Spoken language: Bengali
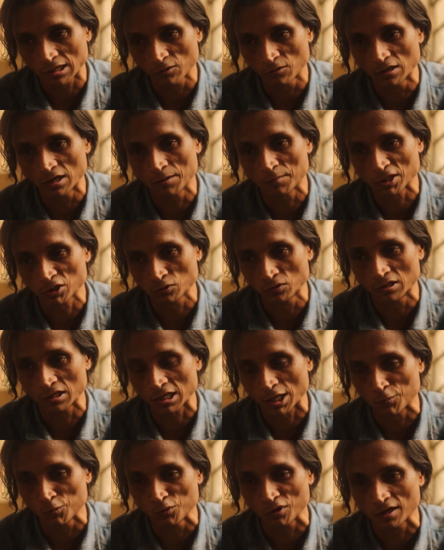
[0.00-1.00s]
তাড়না বাসনা
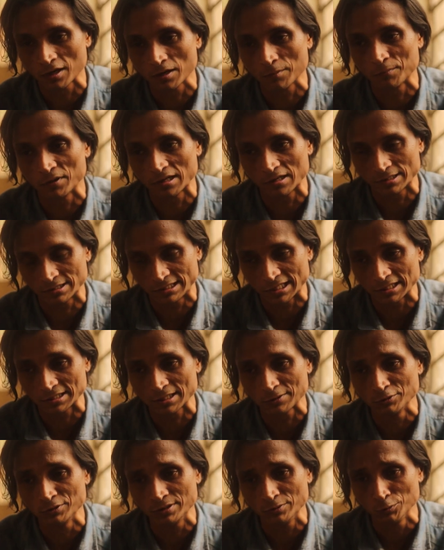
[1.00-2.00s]
কামনা বা যা
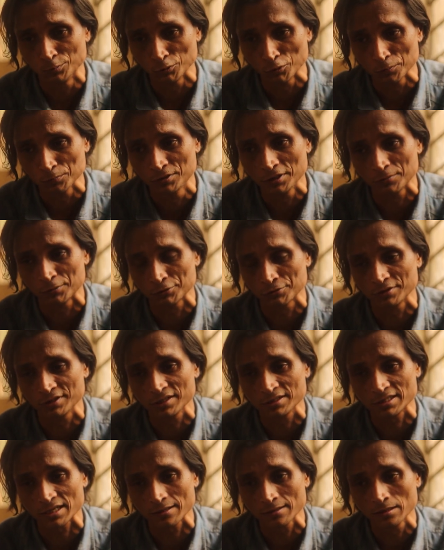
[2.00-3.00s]
যা উনি উপলব্ধির ভেতর
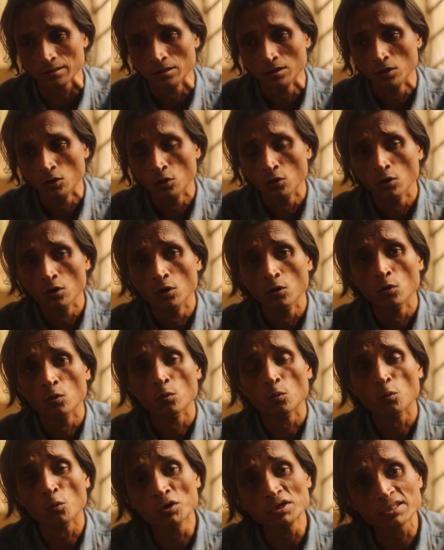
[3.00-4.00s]
দিয়ে যান
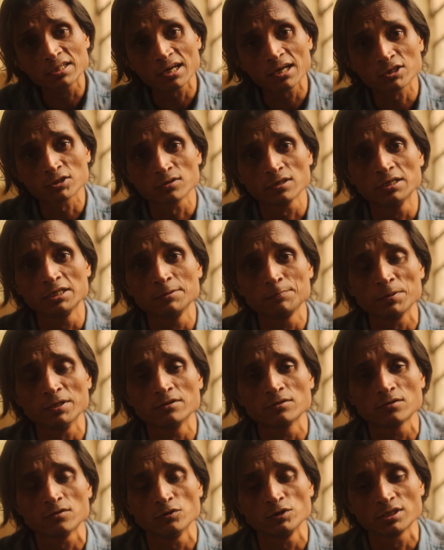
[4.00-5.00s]
ওইটা আসলে
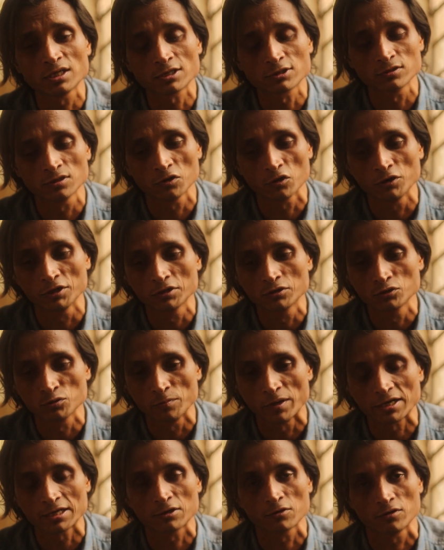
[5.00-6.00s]
ডিপেন্ড ওইটা আসলে অনেক কিছু
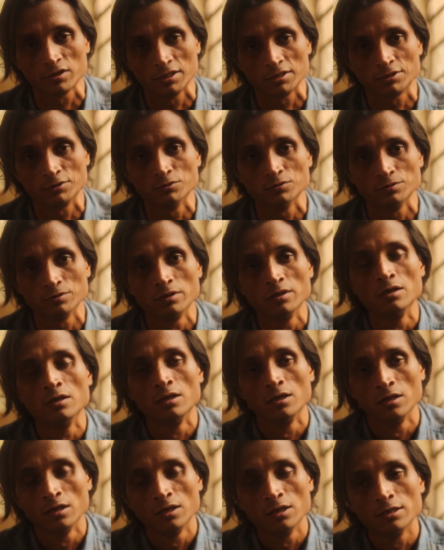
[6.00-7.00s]
ম্যাটার করে আর কি
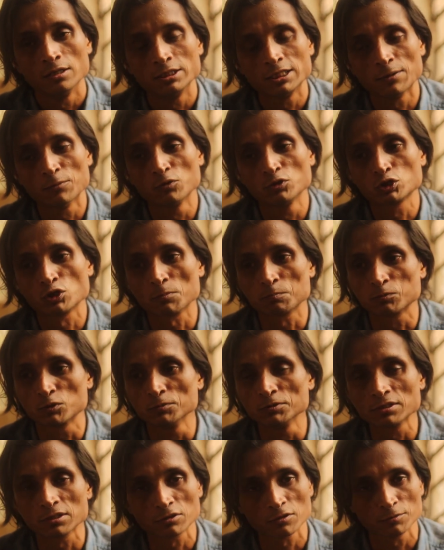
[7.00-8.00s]
যেমন সব
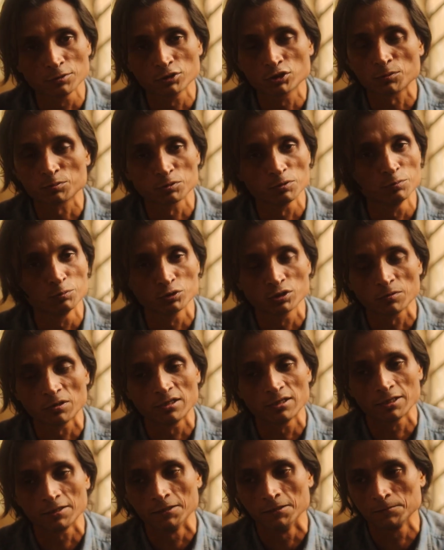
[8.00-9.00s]
কবিতা তো আমাদের সবসময় পড়তে
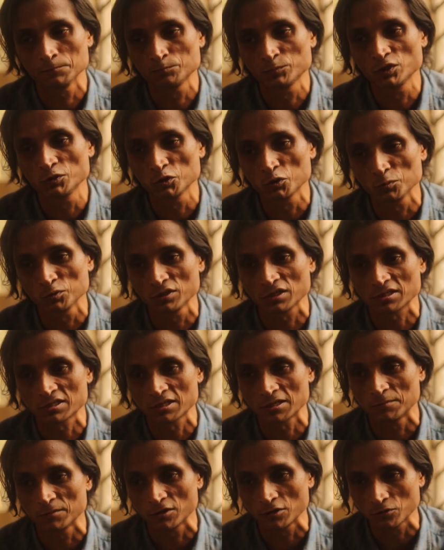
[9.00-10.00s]
ভালো লাগে না কিছু কবিতা
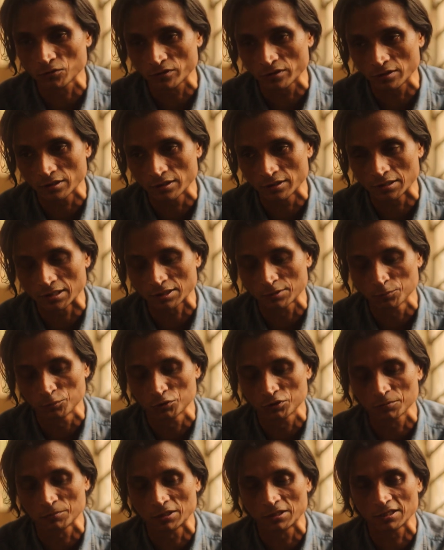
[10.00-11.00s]
আসলে আমরা হয়তো রাতে
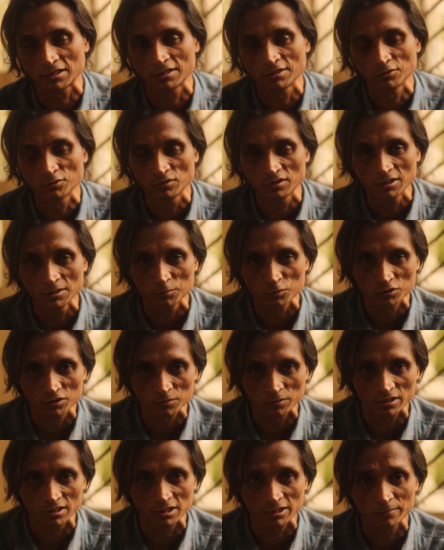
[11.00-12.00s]
পড়তে ভালো লাগে কিছু দিনে পড়তে
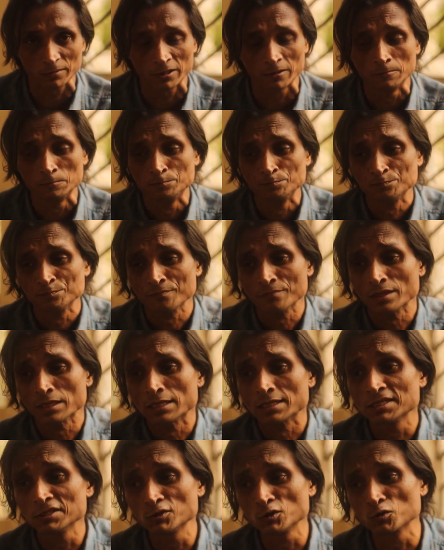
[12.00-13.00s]
ভালো লাগে বা
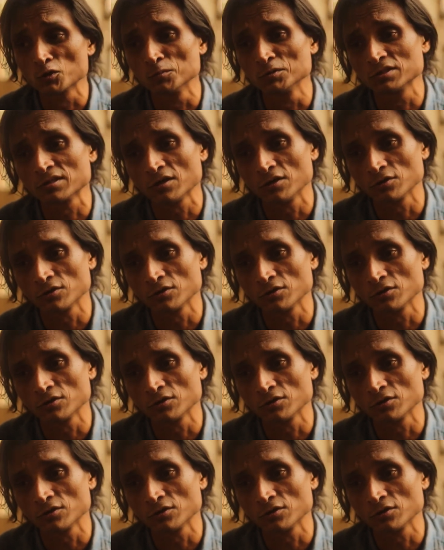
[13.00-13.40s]
কিছু কবিতা